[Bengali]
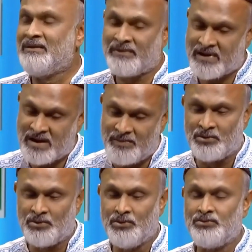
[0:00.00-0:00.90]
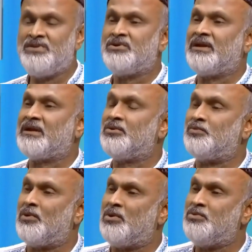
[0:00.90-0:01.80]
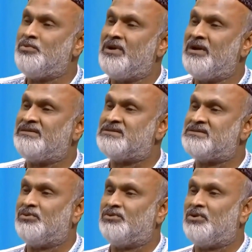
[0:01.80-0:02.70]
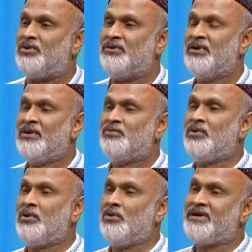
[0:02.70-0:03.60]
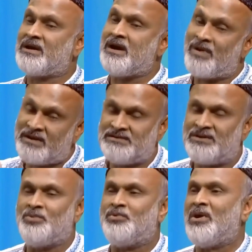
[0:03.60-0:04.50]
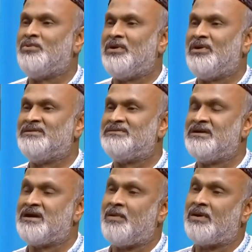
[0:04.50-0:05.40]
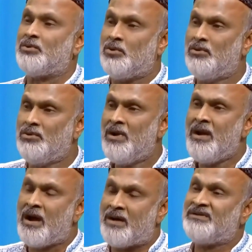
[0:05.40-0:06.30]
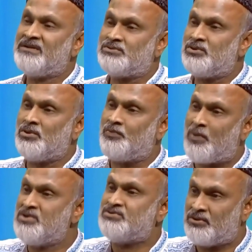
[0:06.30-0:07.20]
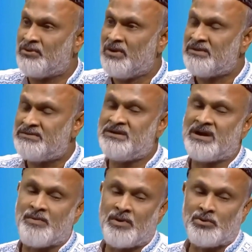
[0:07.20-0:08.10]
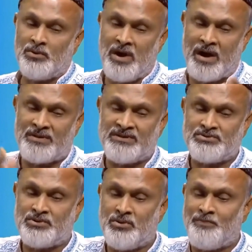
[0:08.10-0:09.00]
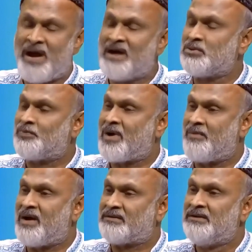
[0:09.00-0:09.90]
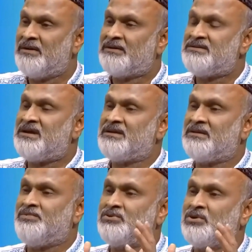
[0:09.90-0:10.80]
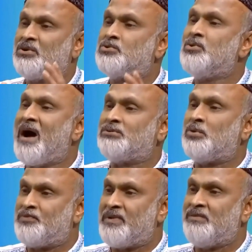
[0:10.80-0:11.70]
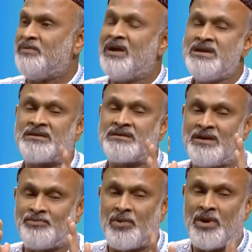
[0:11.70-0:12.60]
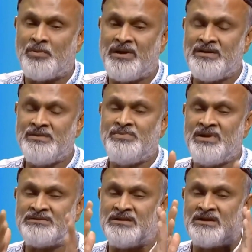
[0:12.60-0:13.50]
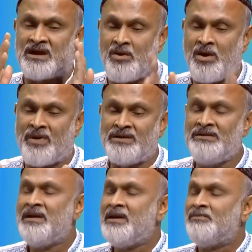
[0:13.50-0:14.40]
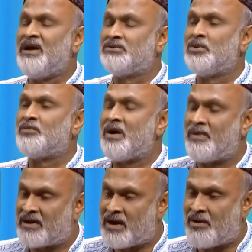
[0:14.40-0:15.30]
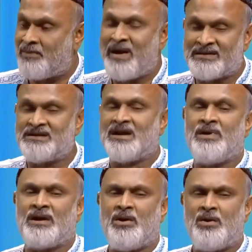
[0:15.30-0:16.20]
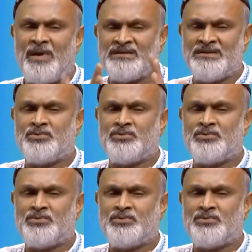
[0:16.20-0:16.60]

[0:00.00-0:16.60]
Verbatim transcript: খাবারগুলোর ভিতরে কেন পোলাও গিরণিতে সীমাবদ্ধ হন বড় লোকের খাবারই যেন পোলাও গিরণি যেই খাবারগুলো আমাদের জন্য পয়জন যে খাবারগুলো আমাদের জন্য ব্যাদব খাবার যাদের ভিতরে কোনো আদব নাই মানে একটা পোলাও গিরনি বিয়েতে খাওয়া মানে বেদব খাবার খাওয়া বাজে খাবার খাওয়া বাজে